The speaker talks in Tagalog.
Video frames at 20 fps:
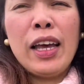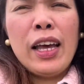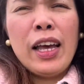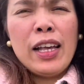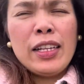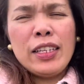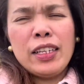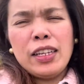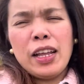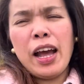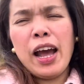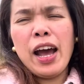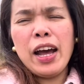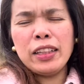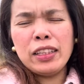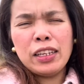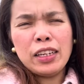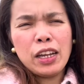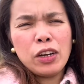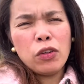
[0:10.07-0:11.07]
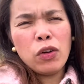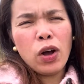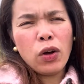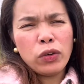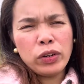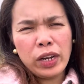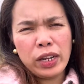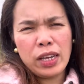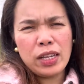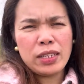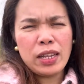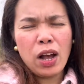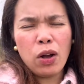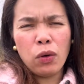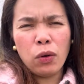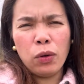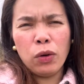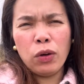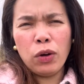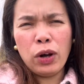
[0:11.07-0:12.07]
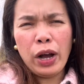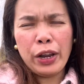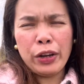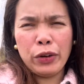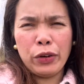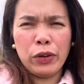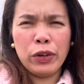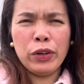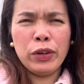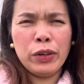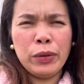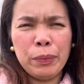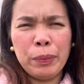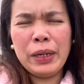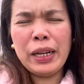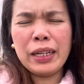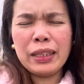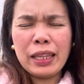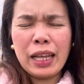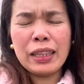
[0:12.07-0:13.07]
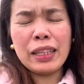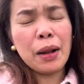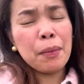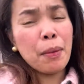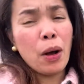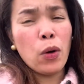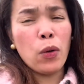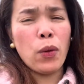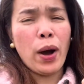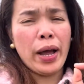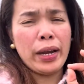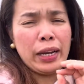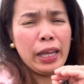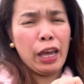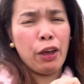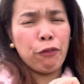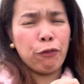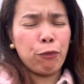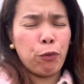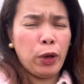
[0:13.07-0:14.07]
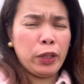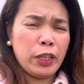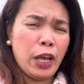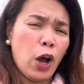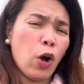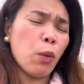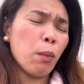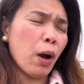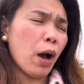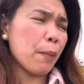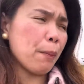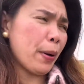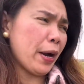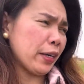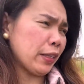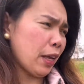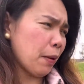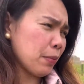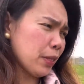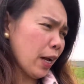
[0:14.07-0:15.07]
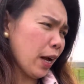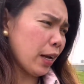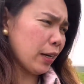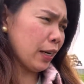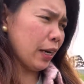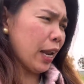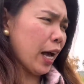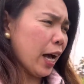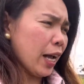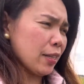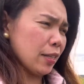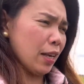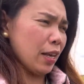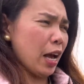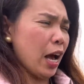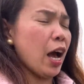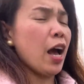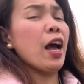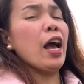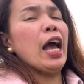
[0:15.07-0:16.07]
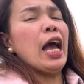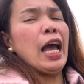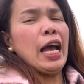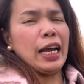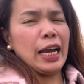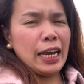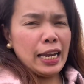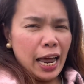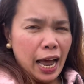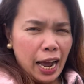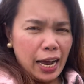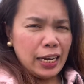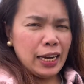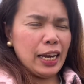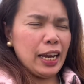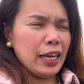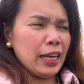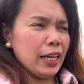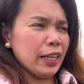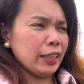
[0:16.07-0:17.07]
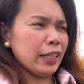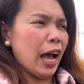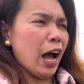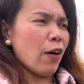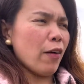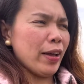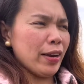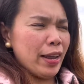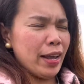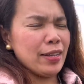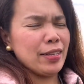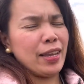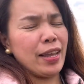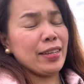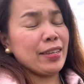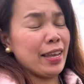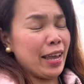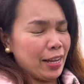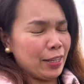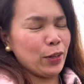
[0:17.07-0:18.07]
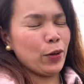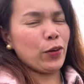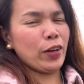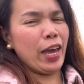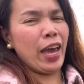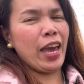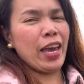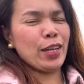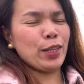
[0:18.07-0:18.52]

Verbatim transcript: sina, uh, tinanong ako ng isa kong ano, pinagtatrabawan if pwede ako makapart time sa kanila kasi nga kailangan nila ng tao and I said yes, okay.